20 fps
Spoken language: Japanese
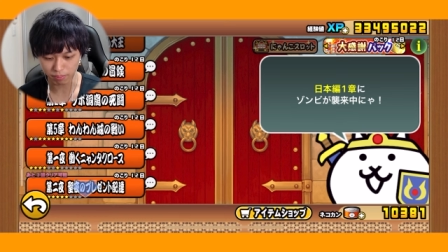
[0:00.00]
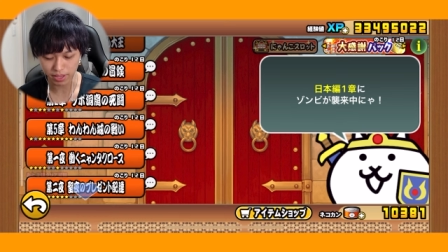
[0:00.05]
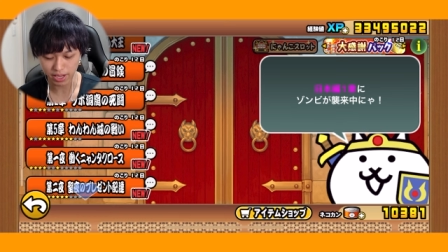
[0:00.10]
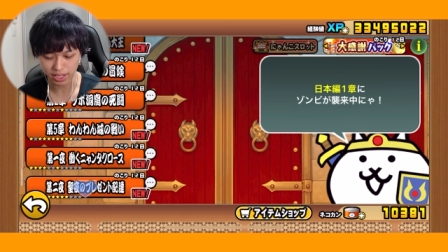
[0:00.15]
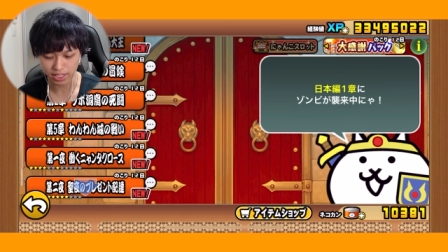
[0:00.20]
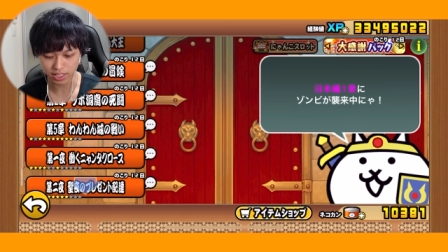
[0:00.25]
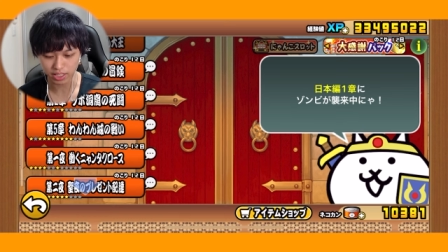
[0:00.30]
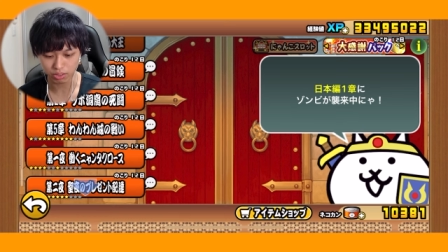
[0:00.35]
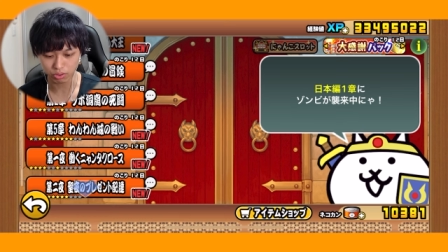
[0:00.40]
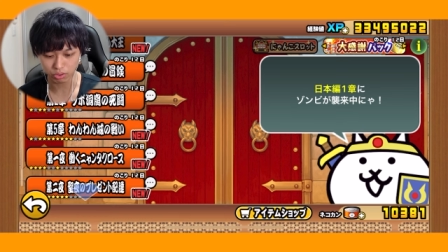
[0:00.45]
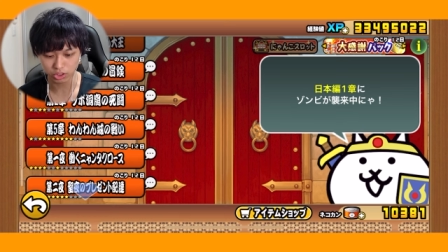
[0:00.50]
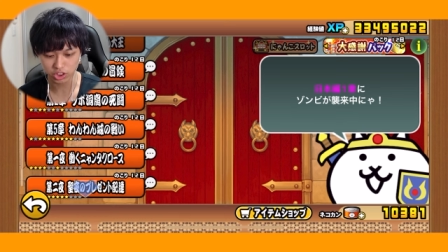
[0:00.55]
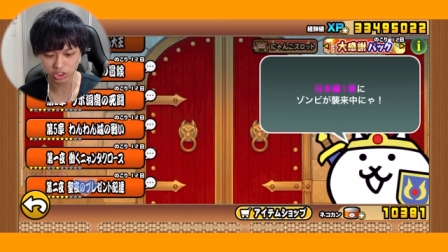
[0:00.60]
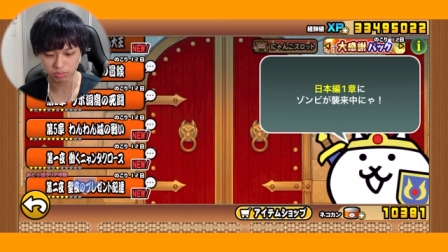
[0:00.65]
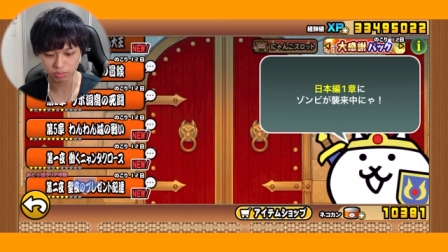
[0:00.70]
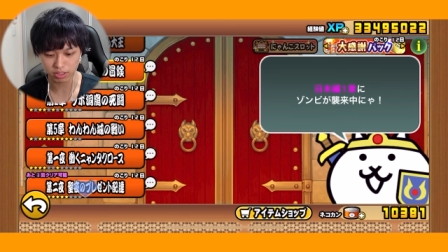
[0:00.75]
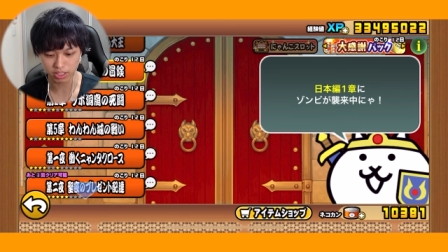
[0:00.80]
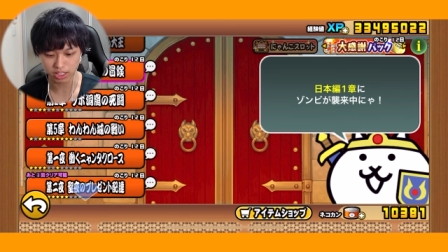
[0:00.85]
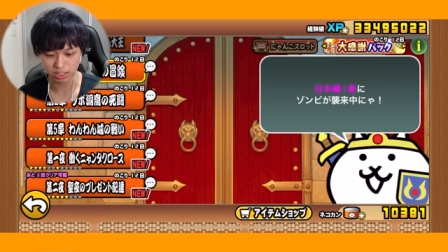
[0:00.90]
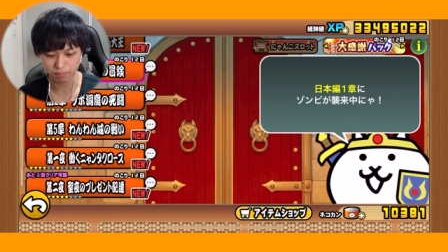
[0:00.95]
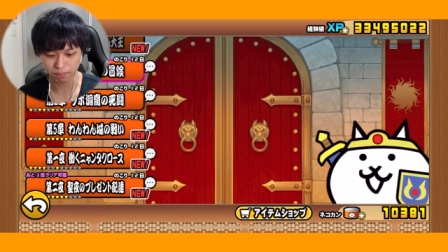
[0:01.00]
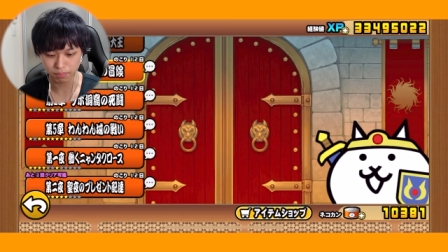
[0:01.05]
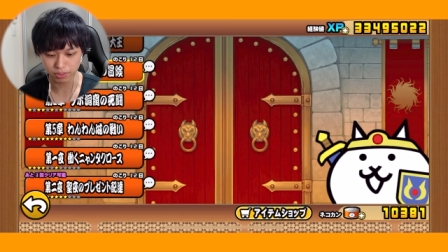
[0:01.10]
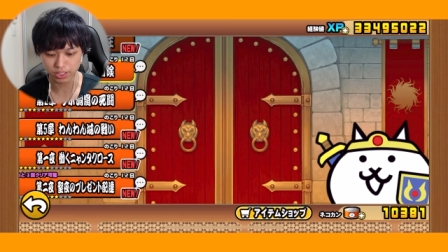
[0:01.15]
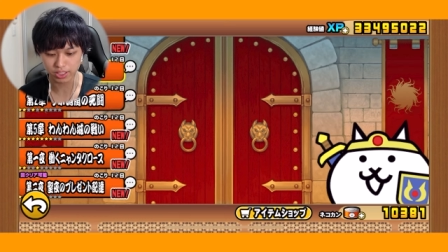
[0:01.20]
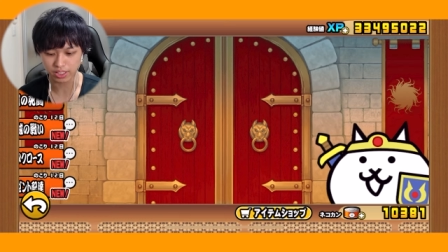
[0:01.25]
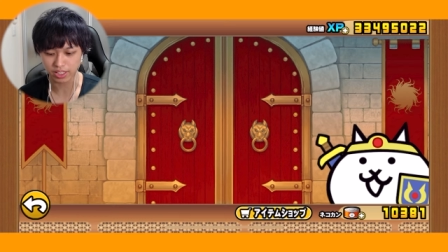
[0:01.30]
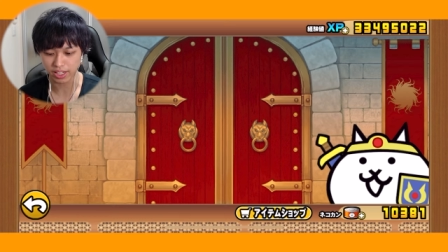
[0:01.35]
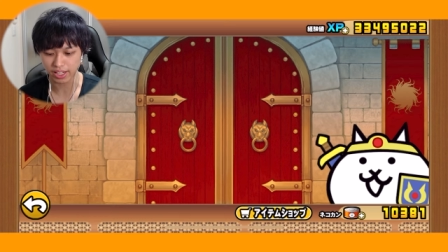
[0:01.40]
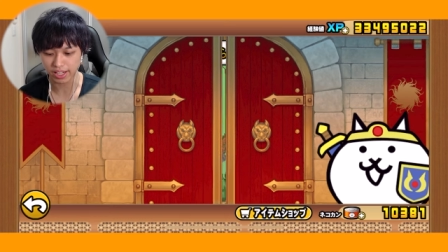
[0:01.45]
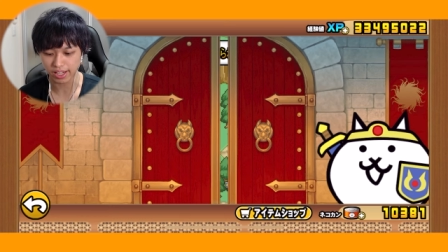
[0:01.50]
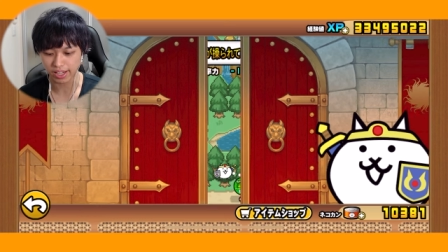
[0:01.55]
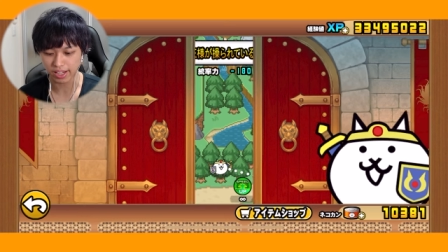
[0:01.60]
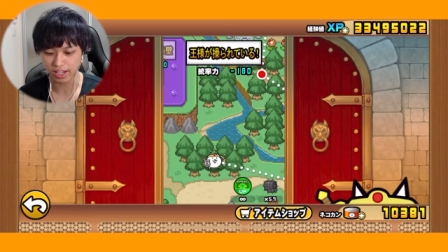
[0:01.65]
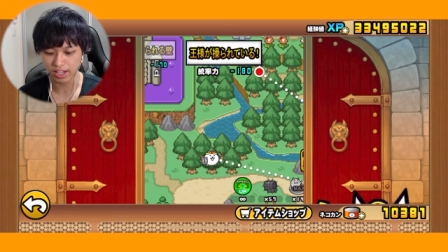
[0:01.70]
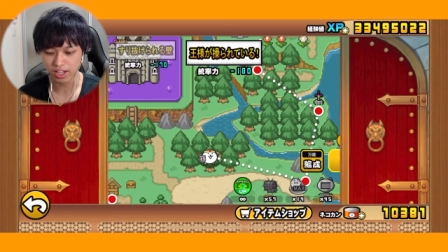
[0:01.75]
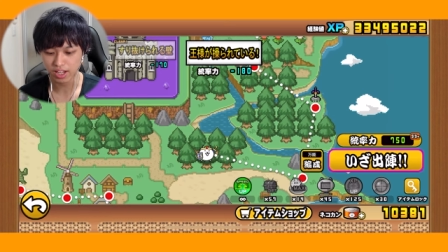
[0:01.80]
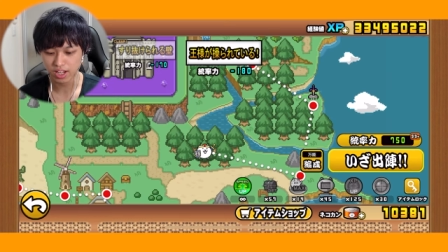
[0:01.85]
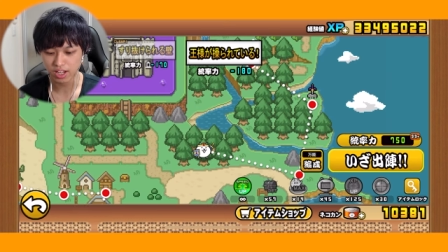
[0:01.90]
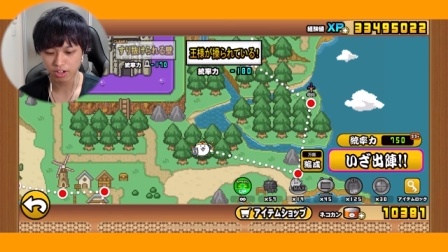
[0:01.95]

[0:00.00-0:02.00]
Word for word: 毎回報酬もらえるっぽいんで、